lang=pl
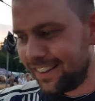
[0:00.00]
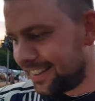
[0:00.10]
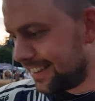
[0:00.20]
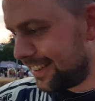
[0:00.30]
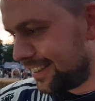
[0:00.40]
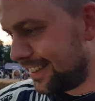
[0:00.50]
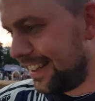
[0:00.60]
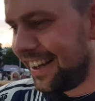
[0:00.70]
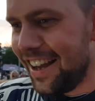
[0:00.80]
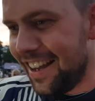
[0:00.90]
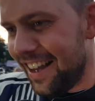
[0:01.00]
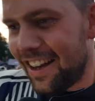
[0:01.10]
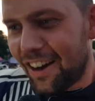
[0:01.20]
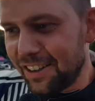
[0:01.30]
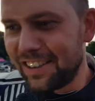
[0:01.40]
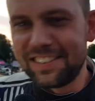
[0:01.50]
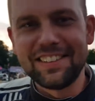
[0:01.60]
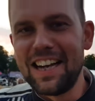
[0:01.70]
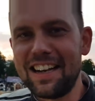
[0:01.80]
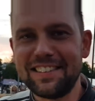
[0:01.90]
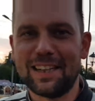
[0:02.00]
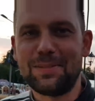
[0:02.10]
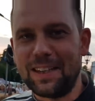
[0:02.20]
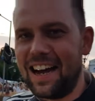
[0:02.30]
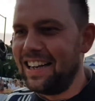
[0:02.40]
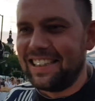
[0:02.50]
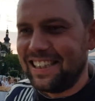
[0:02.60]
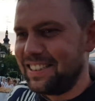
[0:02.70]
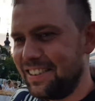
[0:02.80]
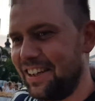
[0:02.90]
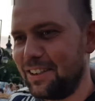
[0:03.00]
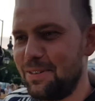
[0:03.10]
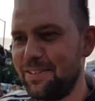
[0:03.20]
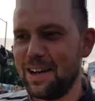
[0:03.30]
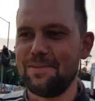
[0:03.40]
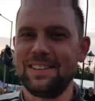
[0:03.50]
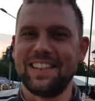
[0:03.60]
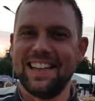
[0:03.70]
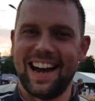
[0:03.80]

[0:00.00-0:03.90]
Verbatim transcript: E, on jest, nie jest na strzelanie, także nie rozmawiajmy o cenach.